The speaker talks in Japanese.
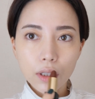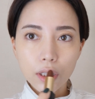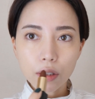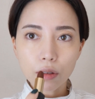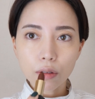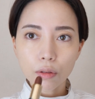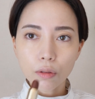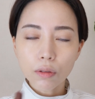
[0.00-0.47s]

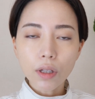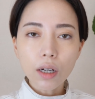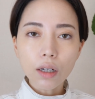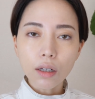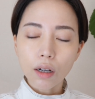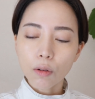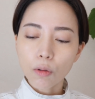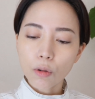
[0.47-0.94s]
するとなん
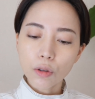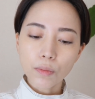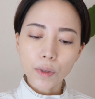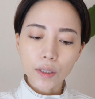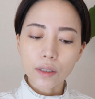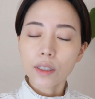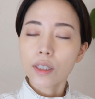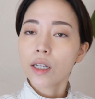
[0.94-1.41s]
かこうう
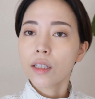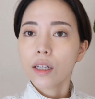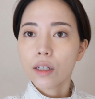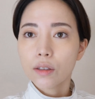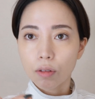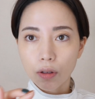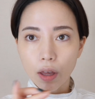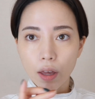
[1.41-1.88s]
まくいかな
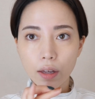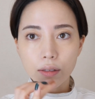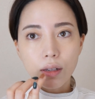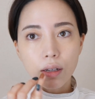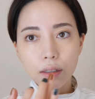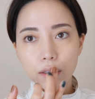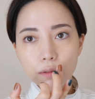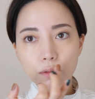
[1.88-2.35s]
いので
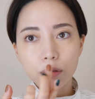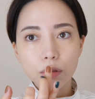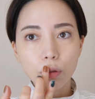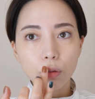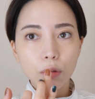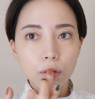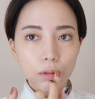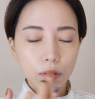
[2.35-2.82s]
最近ずっ
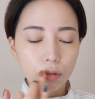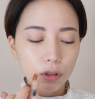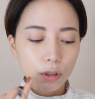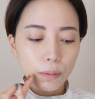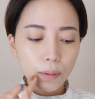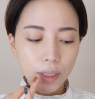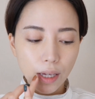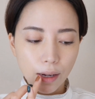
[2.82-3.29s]
とこう
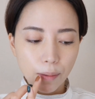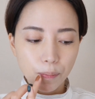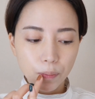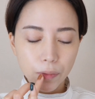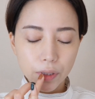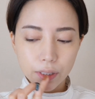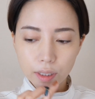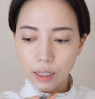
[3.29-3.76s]
指で
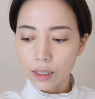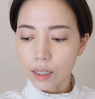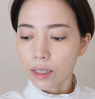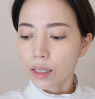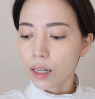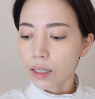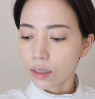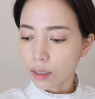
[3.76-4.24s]
つけてい
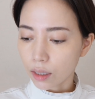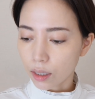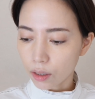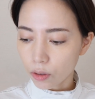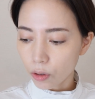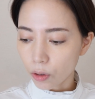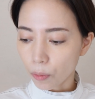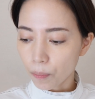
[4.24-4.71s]
たんだけ
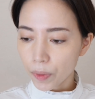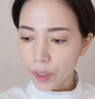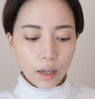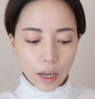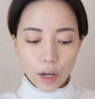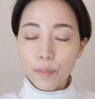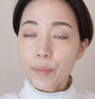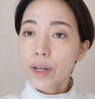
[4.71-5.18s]
ど
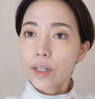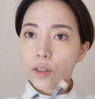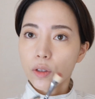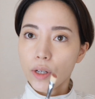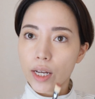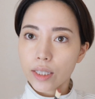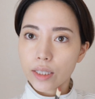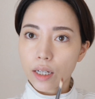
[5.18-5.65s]
ヘアメイク
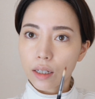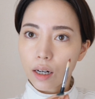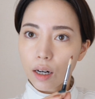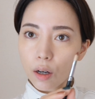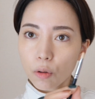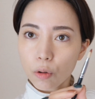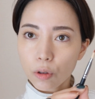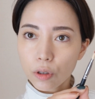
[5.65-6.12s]
のれいちゃんか
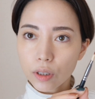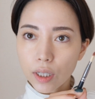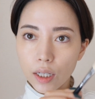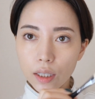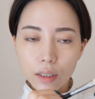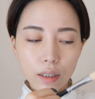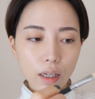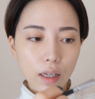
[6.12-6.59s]
らこういう
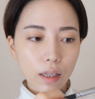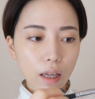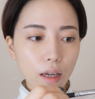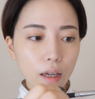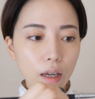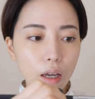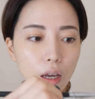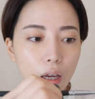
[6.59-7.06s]
感じで
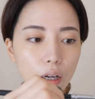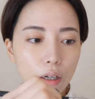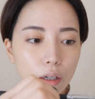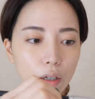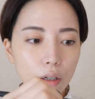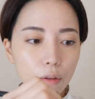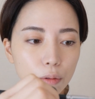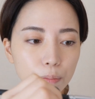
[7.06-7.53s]
ね
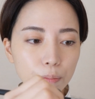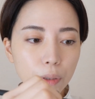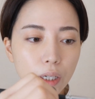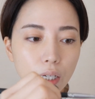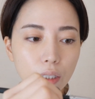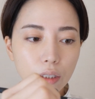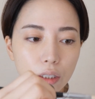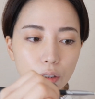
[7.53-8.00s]

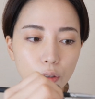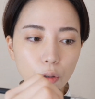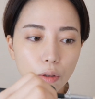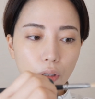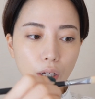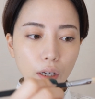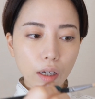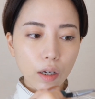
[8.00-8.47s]
ブラシに
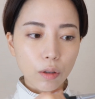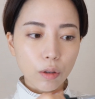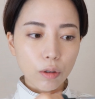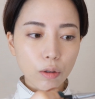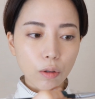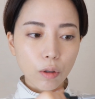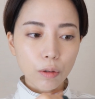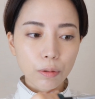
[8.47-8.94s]
取ってあげると
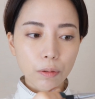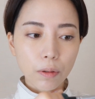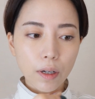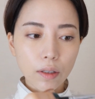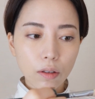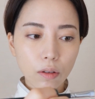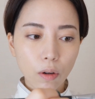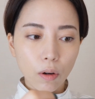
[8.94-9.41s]
すごいふ
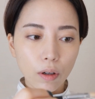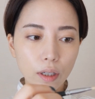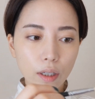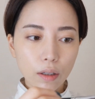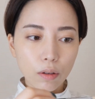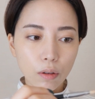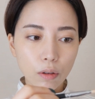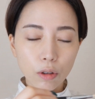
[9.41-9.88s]
わっと
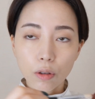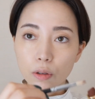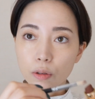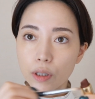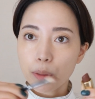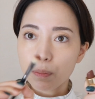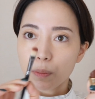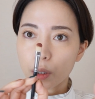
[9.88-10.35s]
こ
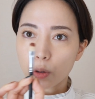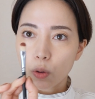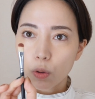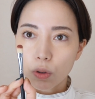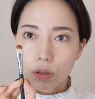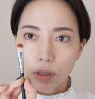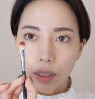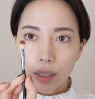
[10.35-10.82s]
のリップは
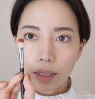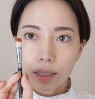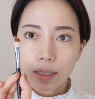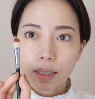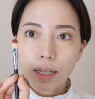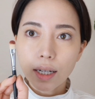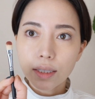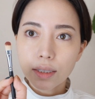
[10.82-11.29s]
特にい
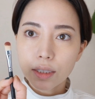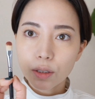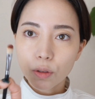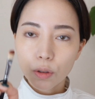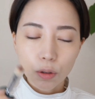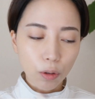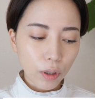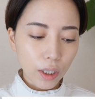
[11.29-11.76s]
い感じに
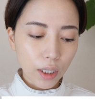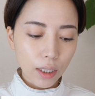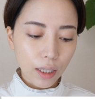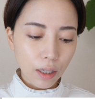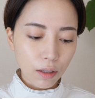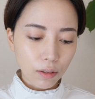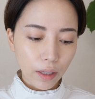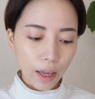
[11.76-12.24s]
乗ると聞い
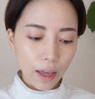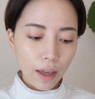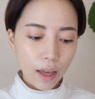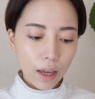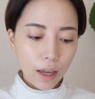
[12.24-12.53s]
たので